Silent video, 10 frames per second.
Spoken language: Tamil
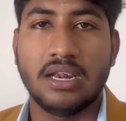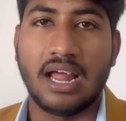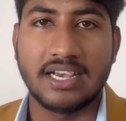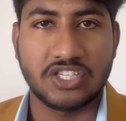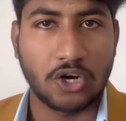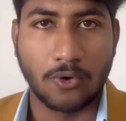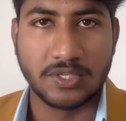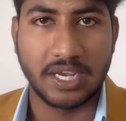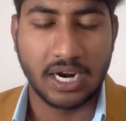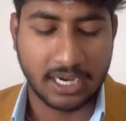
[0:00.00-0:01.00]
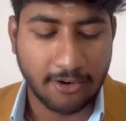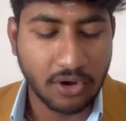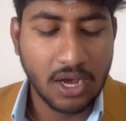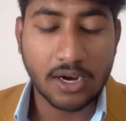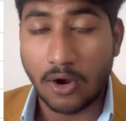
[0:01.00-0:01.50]
லாஸ்ட் இயர் க்ளோசிங் கட் ஆஃப்
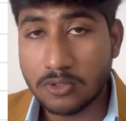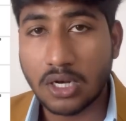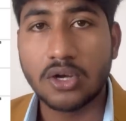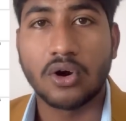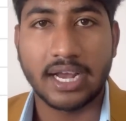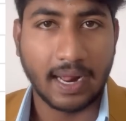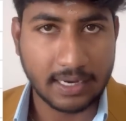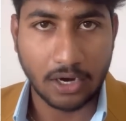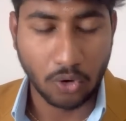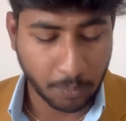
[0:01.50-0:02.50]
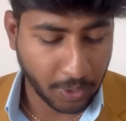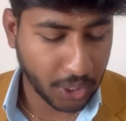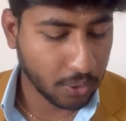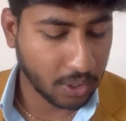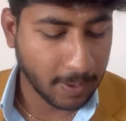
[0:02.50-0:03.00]
கவுன்சிலிங் கூட கரெக்டாக நோட்
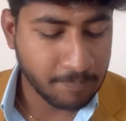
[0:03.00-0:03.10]
பண்ணிக்கோங்க